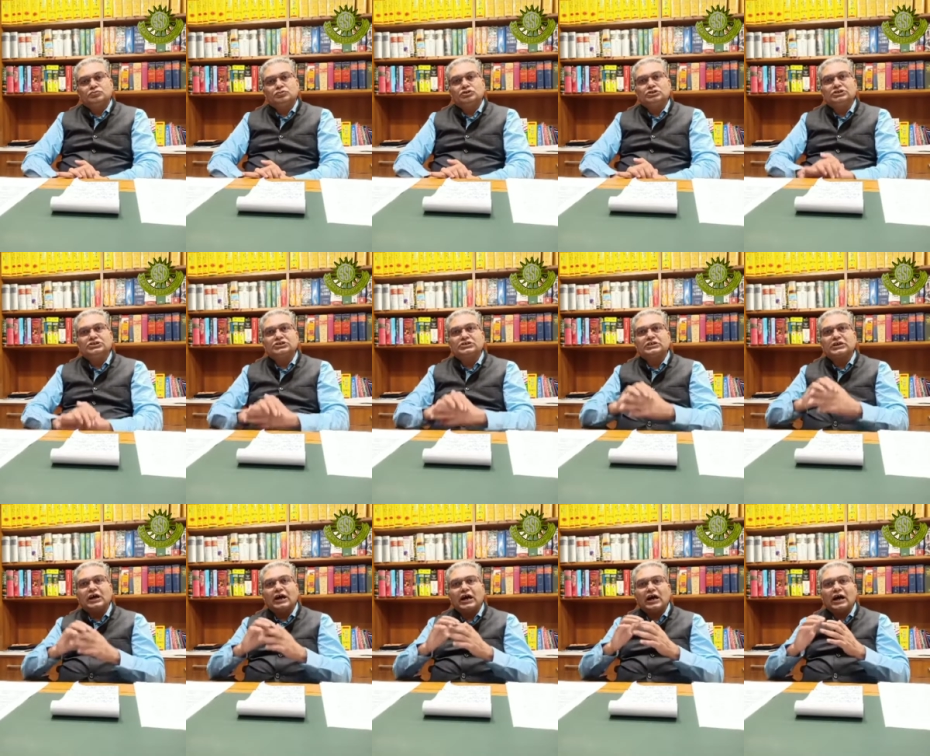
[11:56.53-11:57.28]

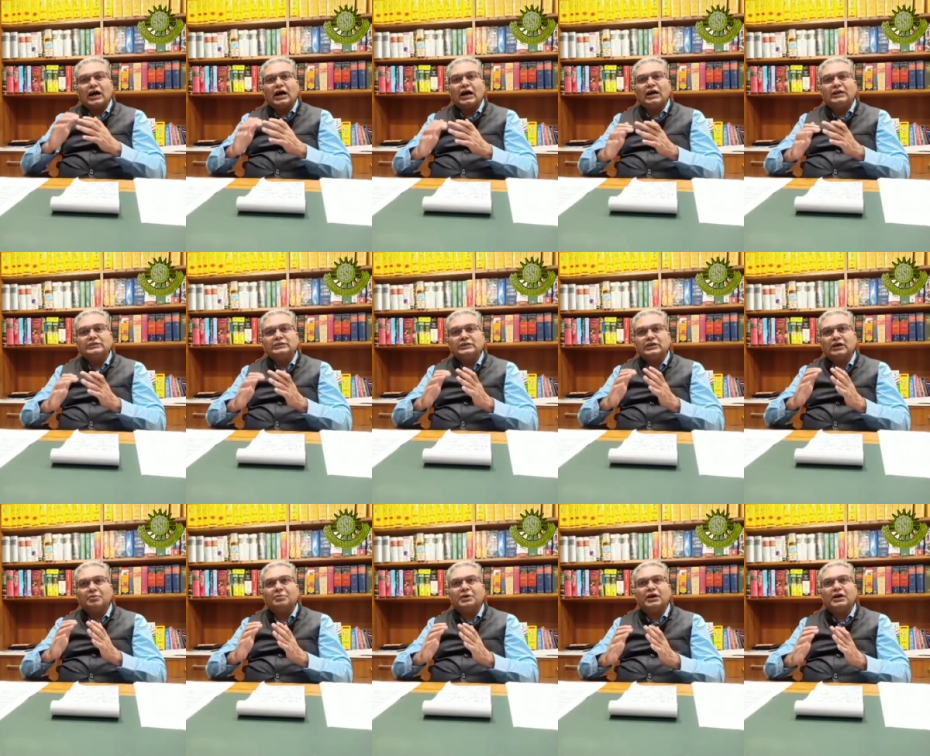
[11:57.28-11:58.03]
जिसका आज
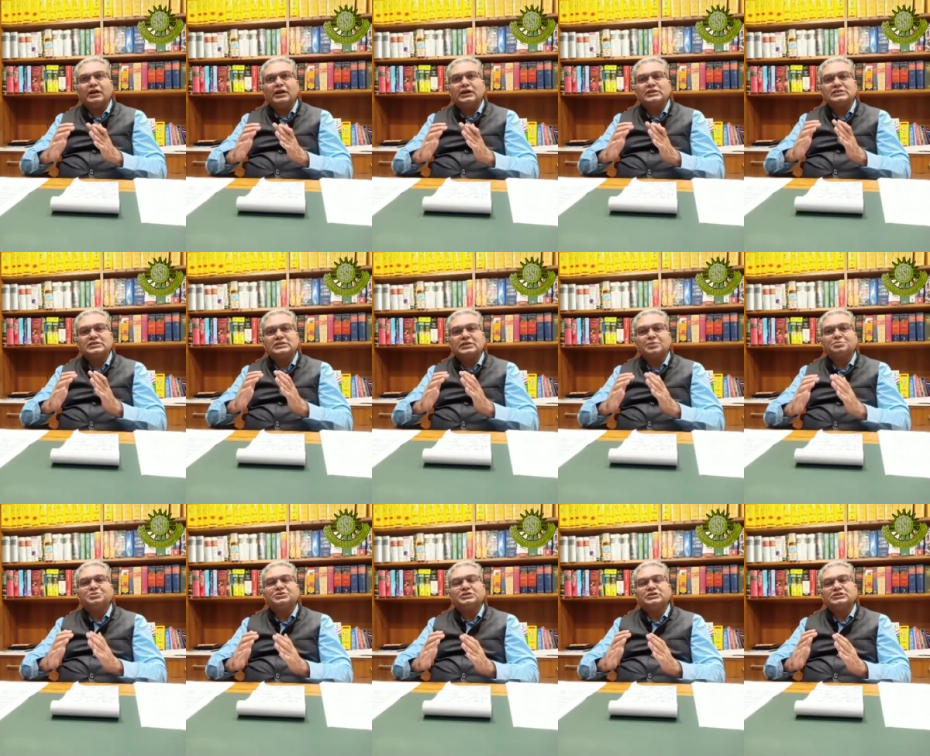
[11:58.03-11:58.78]
हमारा
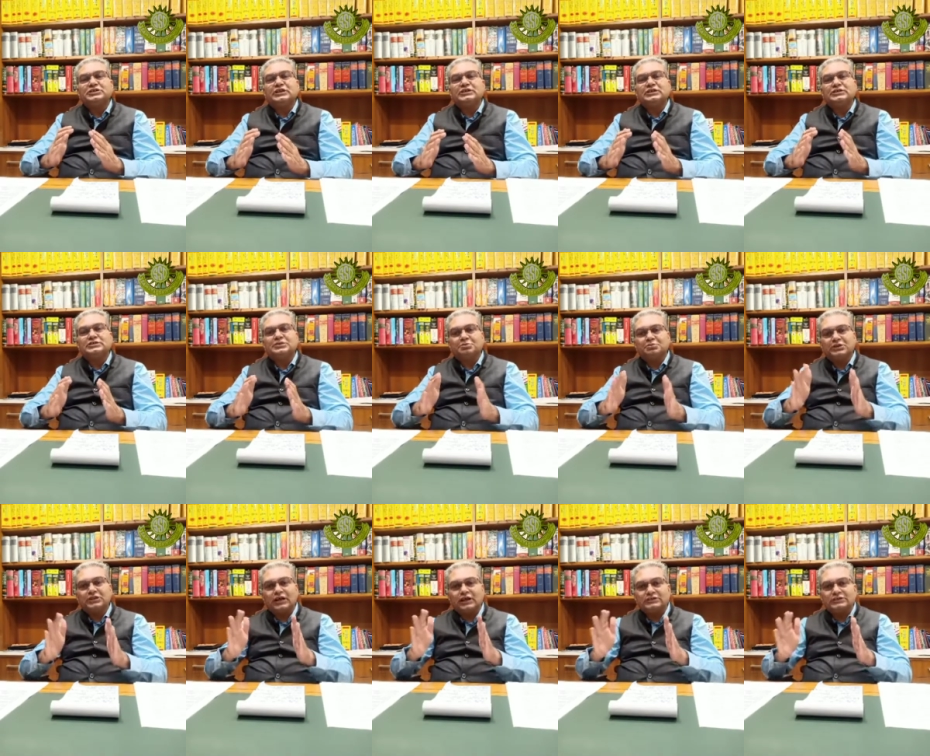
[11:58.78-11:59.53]
सबसे ज्यादा
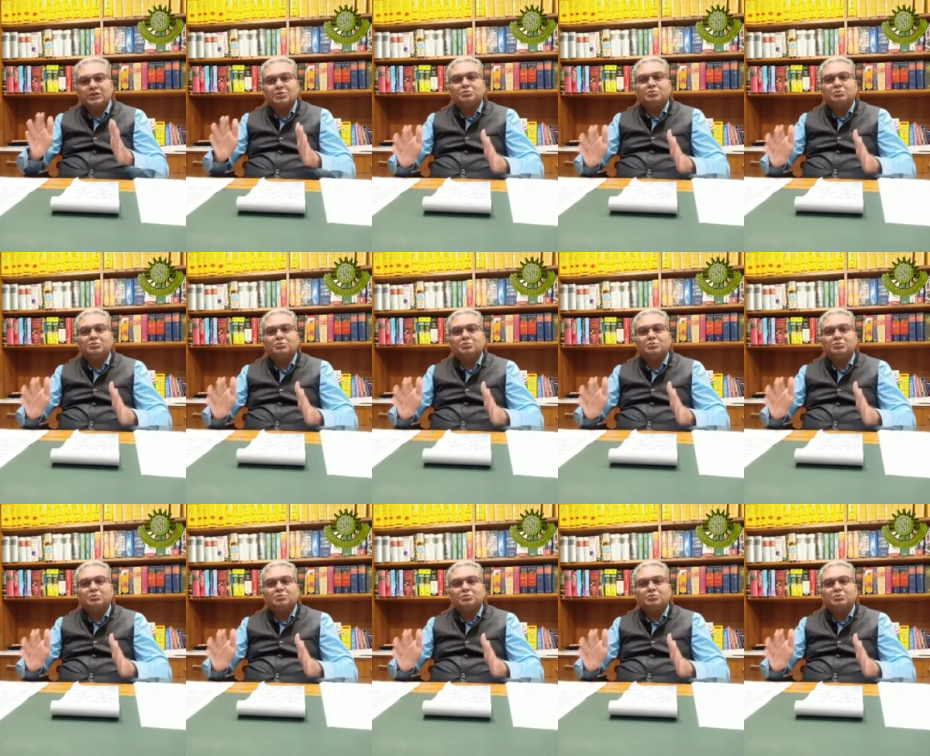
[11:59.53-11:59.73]
संबंध आज के